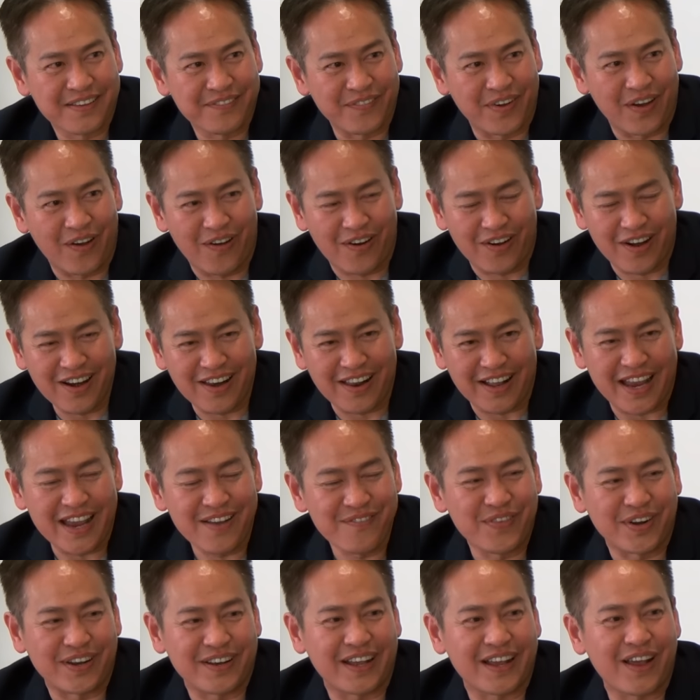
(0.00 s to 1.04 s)
mà họ rất là
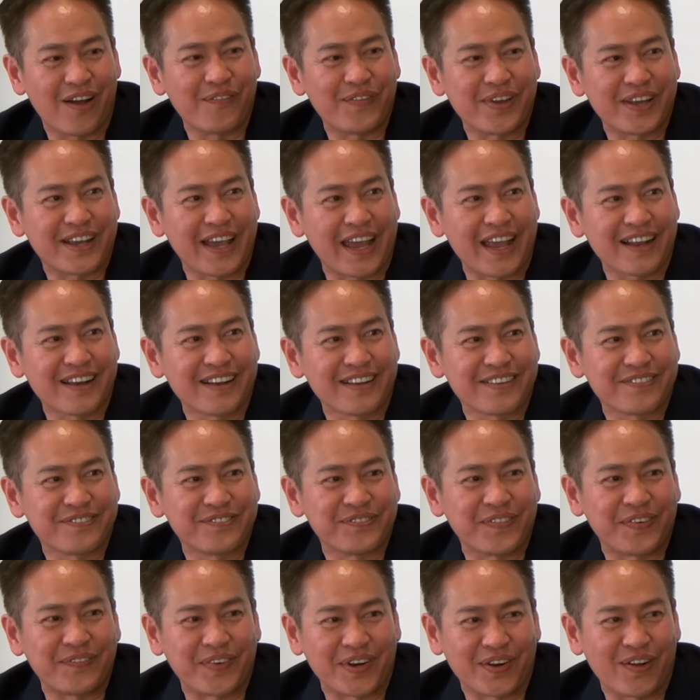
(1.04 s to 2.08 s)
ghét mình tại họ bị kẹt đó
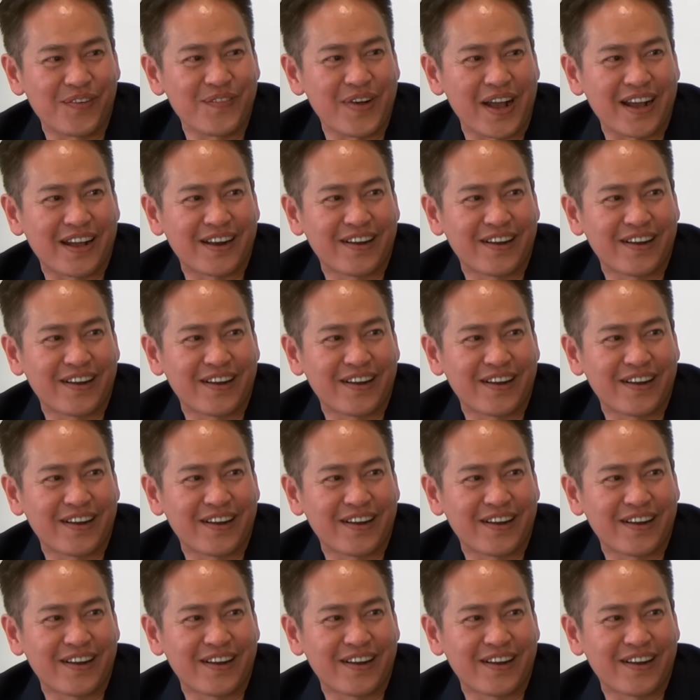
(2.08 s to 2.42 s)
mà mình có mặt